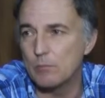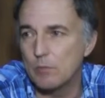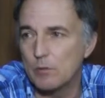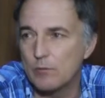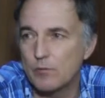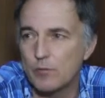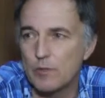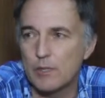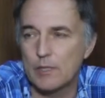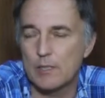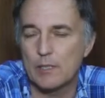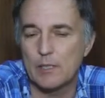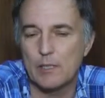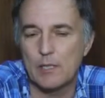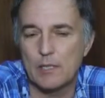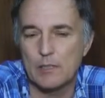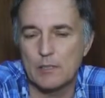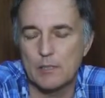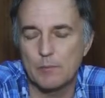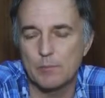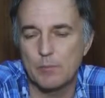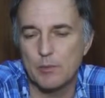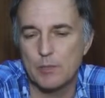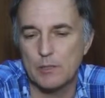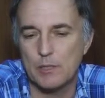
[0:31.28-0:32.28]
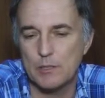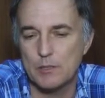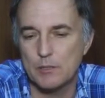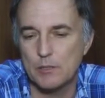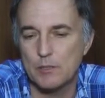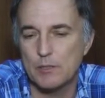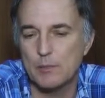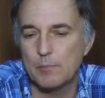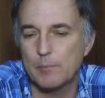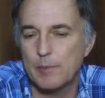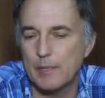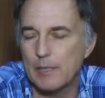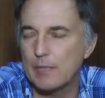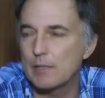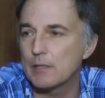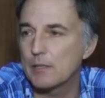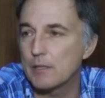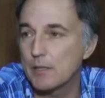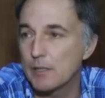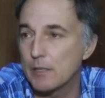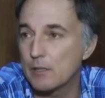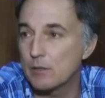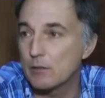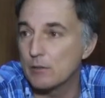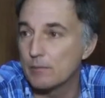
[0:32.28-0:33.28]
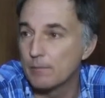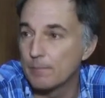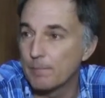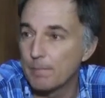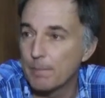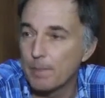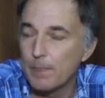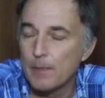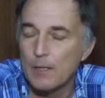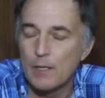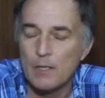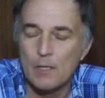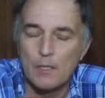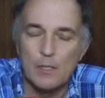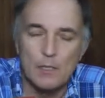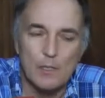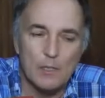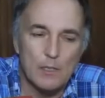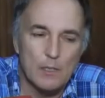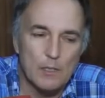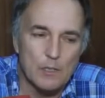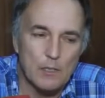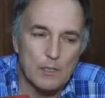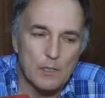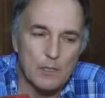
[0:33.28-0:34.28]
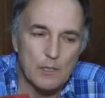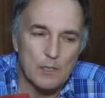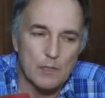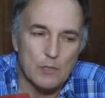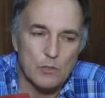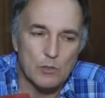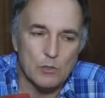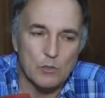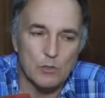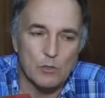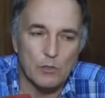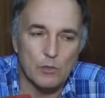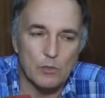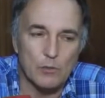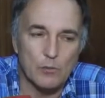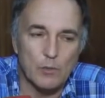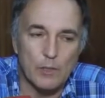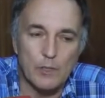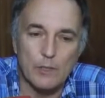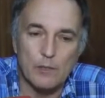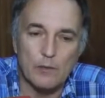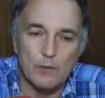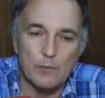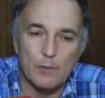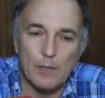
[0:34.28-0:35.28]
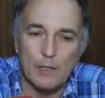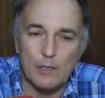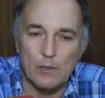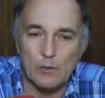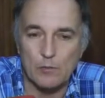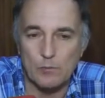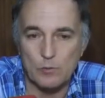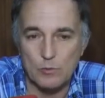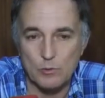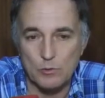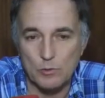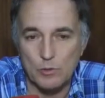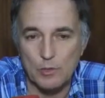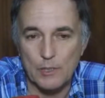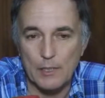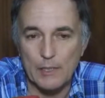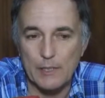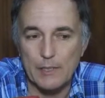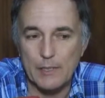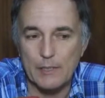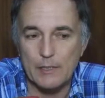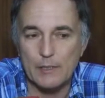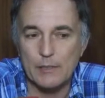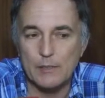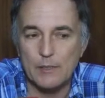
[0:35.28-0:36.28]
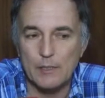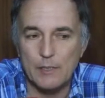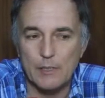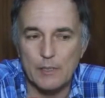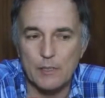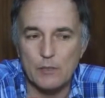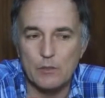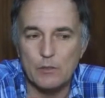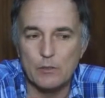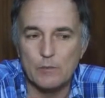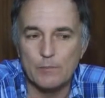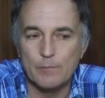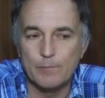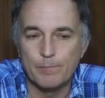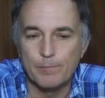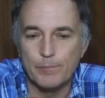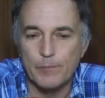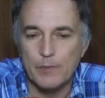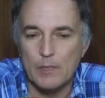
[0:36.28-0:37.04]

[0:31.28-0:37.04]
muy fuerte de las exportaciones para el trigo. Mm. Y eso, bueno, bajó mucho el área de trigo.